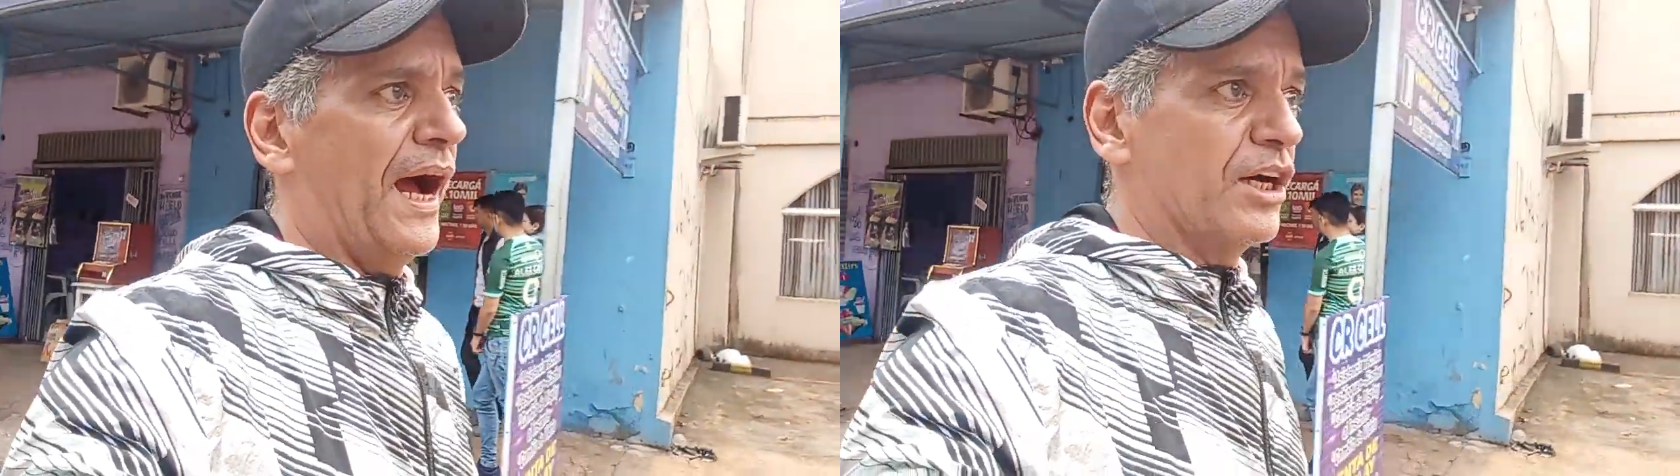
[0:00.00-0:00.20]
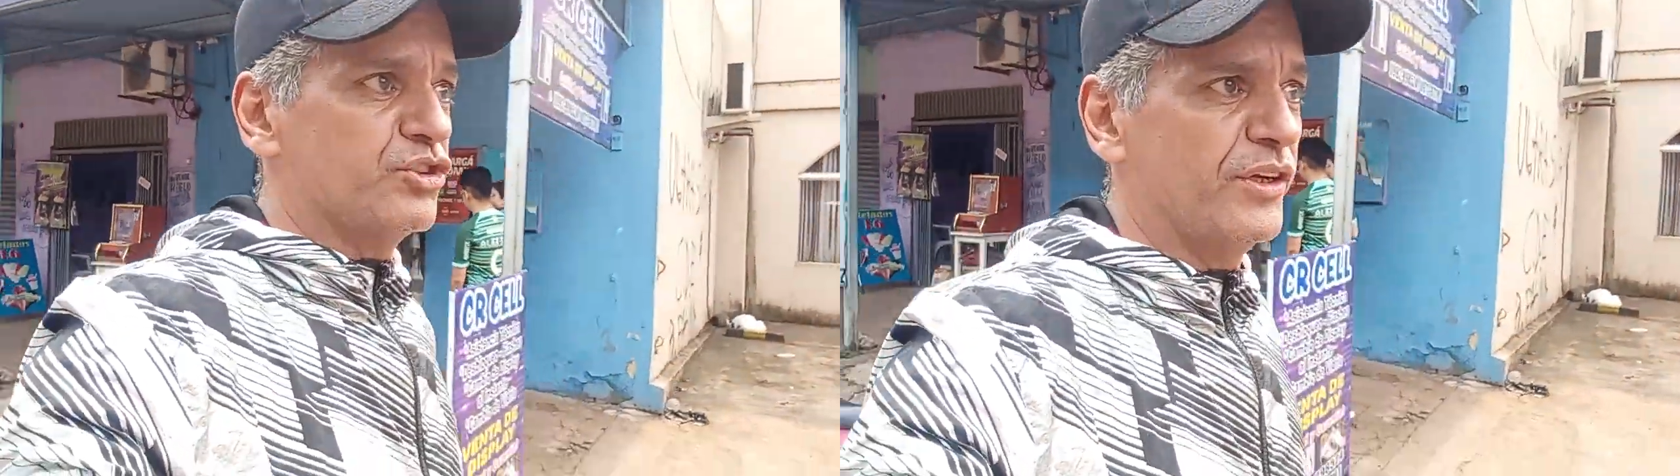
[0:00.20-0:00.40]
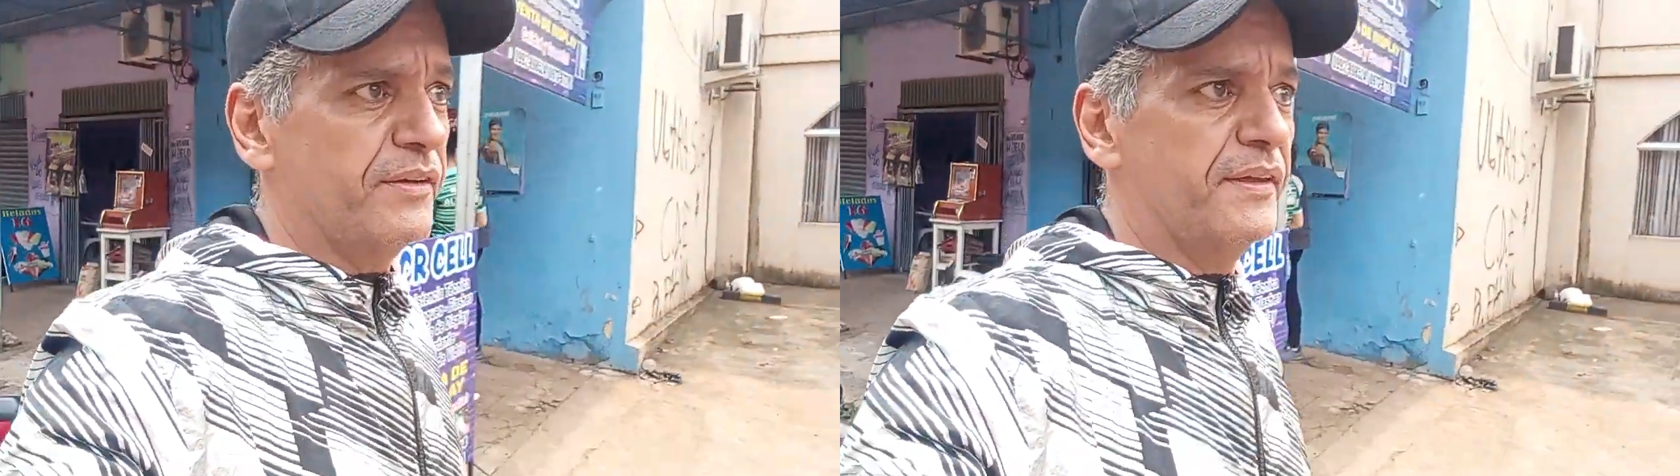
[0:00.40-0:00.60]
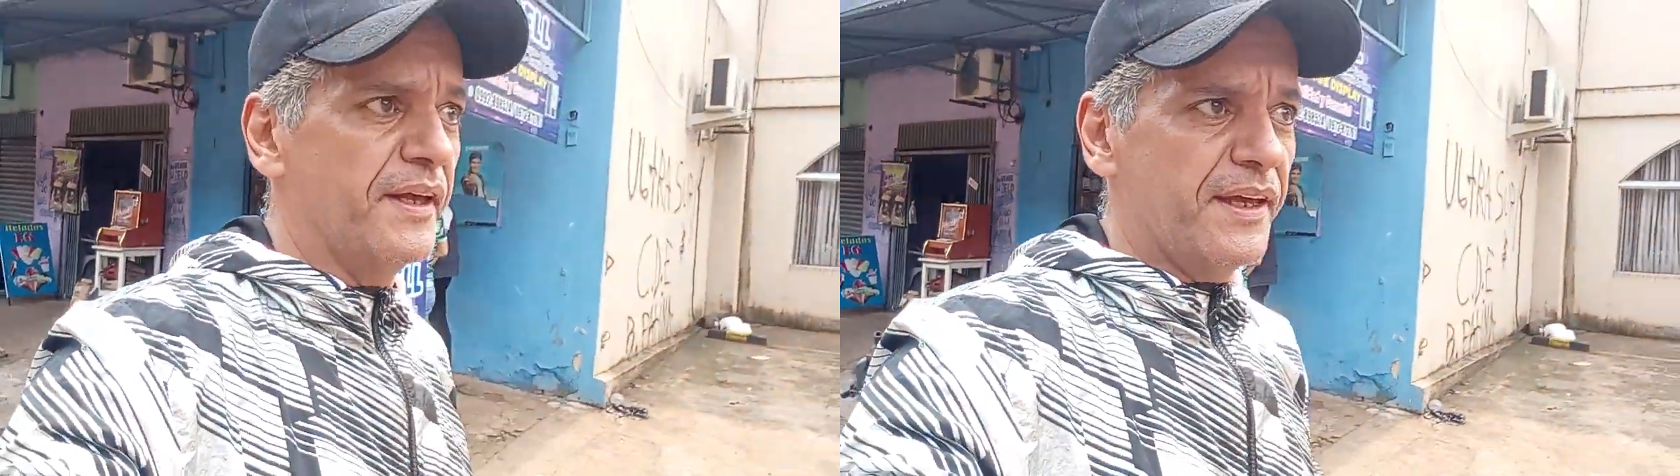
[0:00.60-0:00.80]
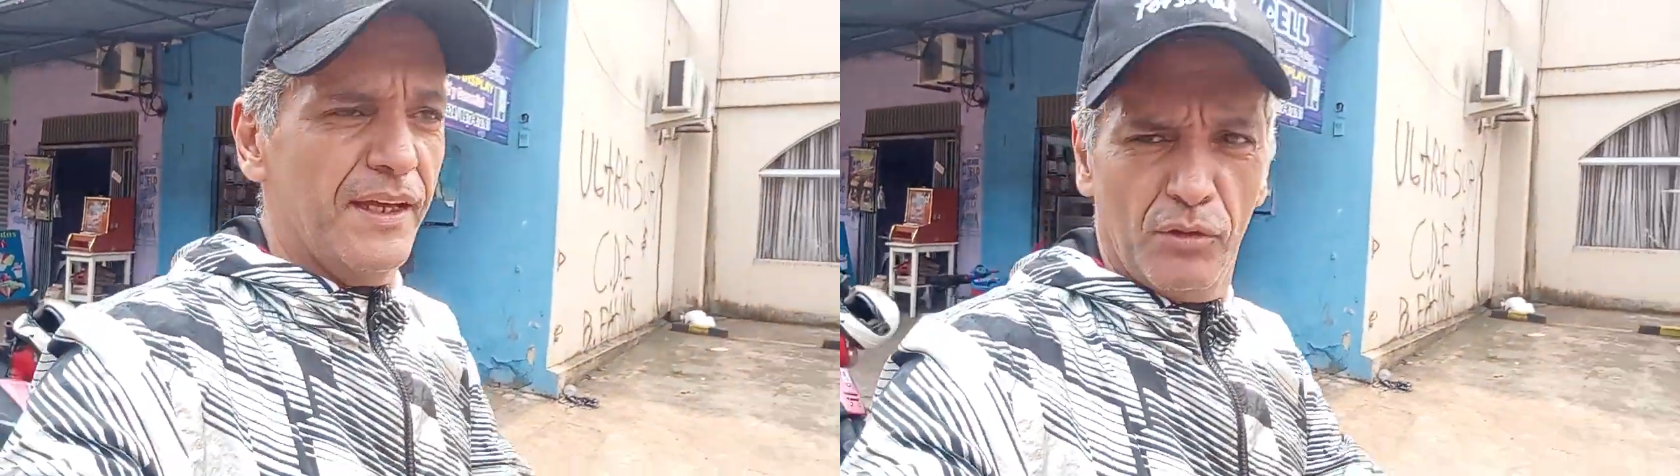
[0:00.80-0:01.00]
A gente
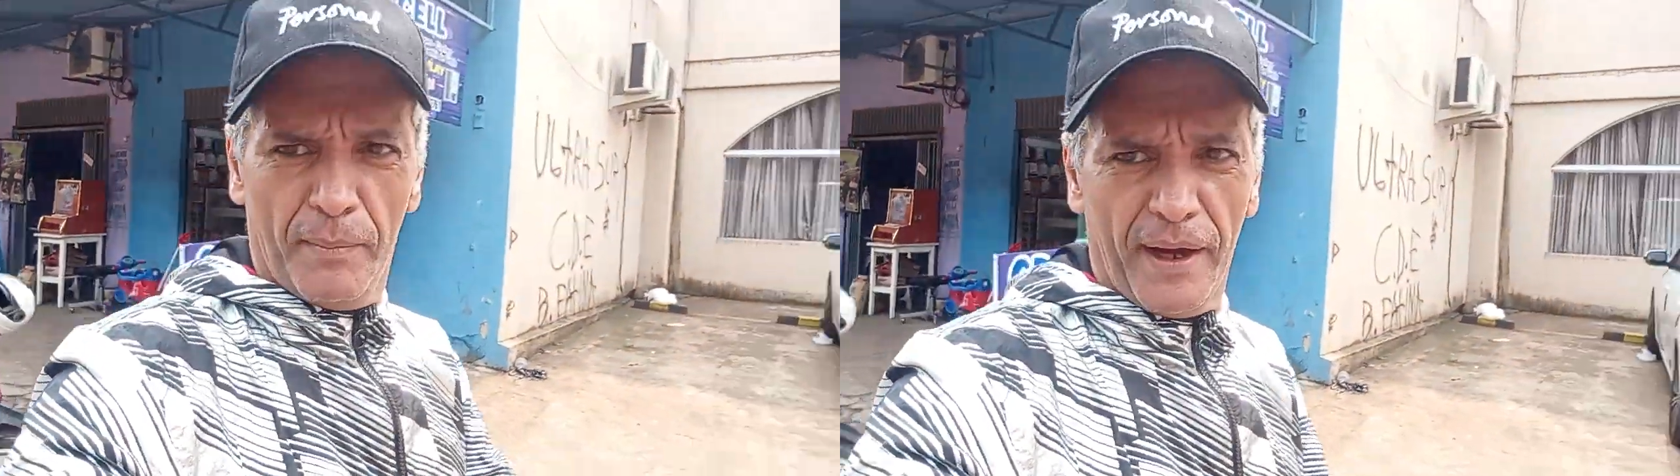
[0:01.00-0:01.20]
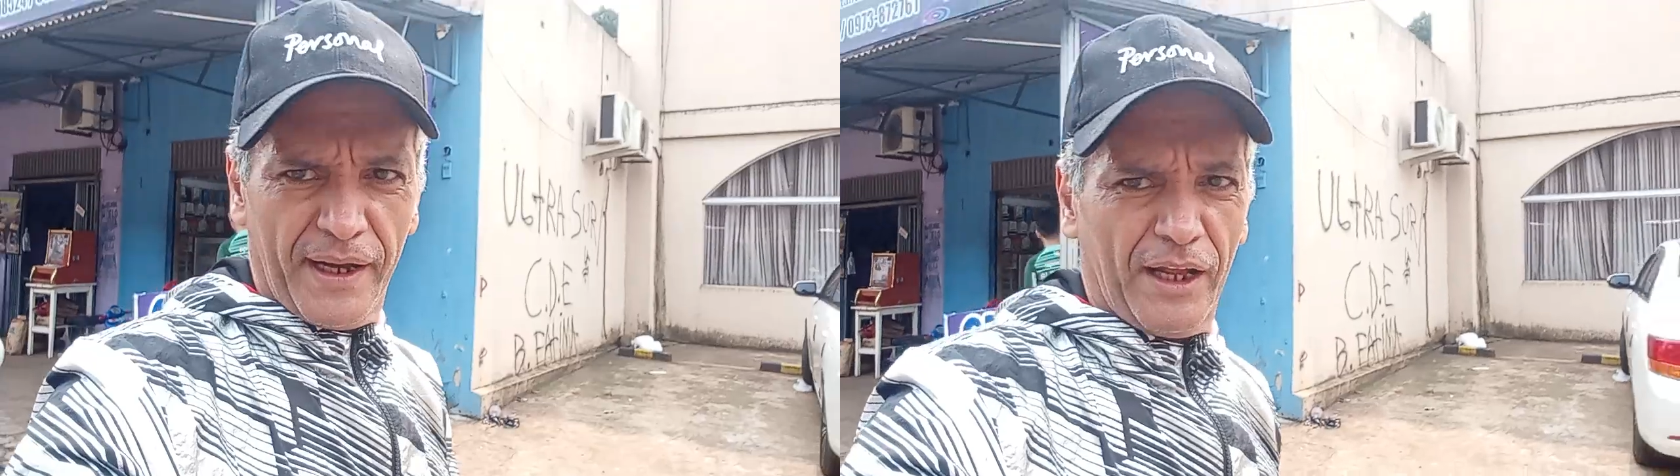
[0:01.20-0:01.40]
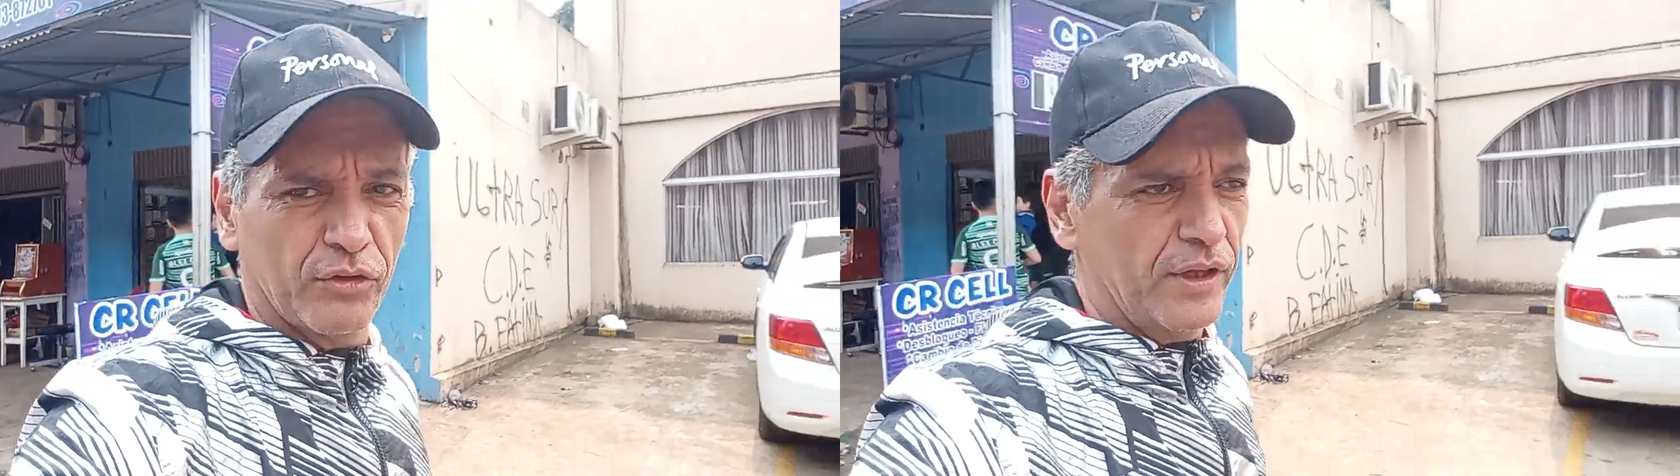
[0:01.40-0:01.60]
tem que ir no mercado